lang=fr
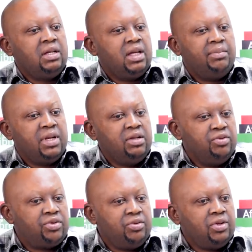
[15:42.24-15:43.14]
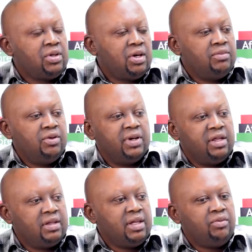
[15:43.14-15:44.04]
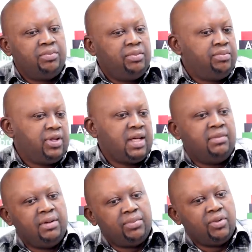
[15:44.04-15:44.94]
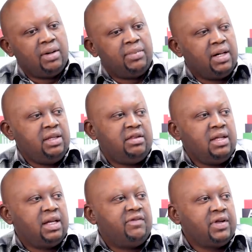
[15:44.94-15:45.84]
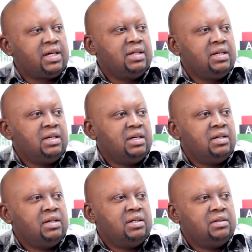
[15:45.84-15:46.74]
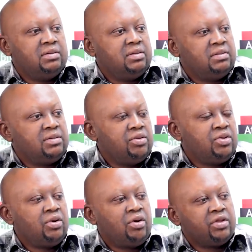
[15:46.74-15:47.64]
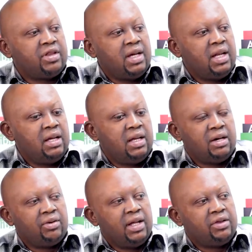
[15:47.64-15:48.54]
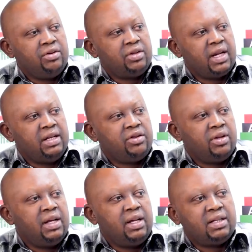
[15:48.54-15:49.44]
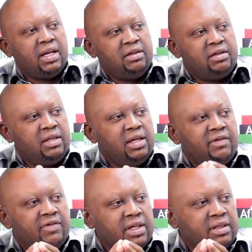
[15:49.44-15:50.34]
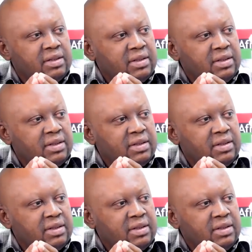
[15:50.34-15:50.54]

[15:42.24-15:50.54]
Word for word: des pays du Sud comme le Brésil, ou peut-être même, pourquoi pas, ici en Afrique. Euh, c'est au qu'on sait la, relation traditionnelle entre Haïti et Afrique.